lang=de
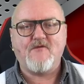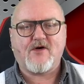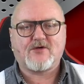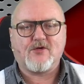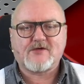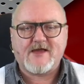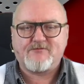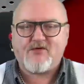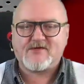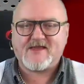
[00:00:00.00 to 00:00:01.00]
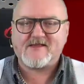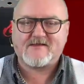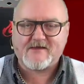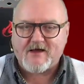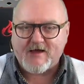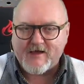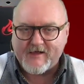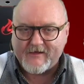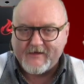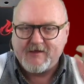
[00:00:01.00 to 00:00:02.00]

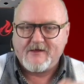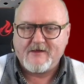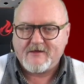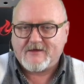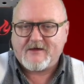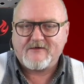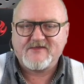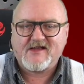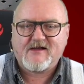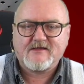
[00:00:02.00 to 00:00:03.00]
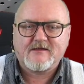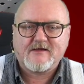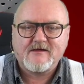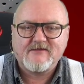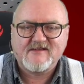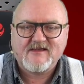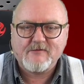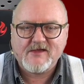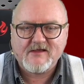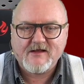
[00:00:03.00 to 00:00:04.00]
Overclocking-Potenzial auf die Karte drauf. Das
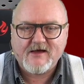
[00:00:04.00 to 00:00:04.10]
kriegen wir